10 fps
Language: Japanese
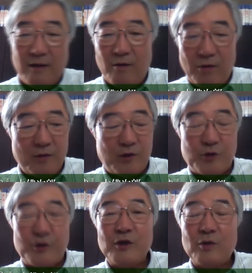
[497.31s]
を
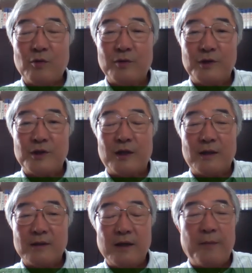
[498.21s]
主人公にしてで
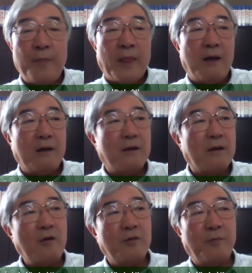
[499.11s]
すね、彼
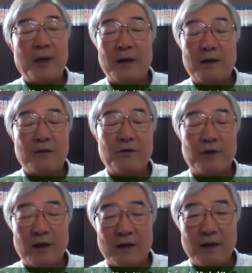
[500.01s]
の目という
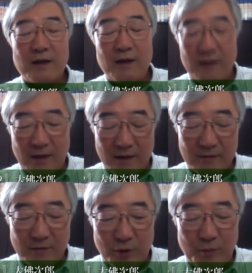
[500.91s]
か、彼が
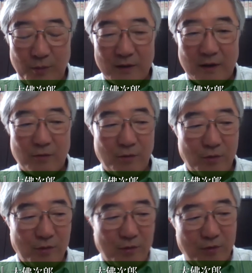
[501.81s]
動き回ったとこ
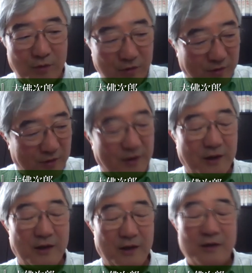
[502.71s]
ろをこう
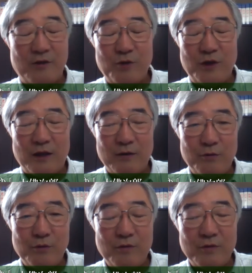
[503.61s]
一緒にたど
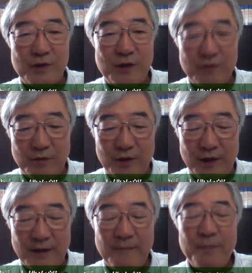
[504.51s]
るようにして動い
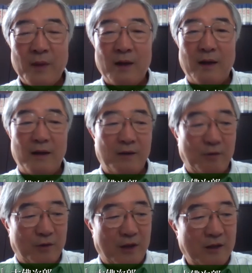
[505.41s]
て、えー、い
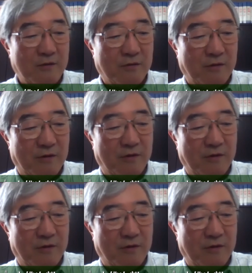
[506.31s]
ろんなその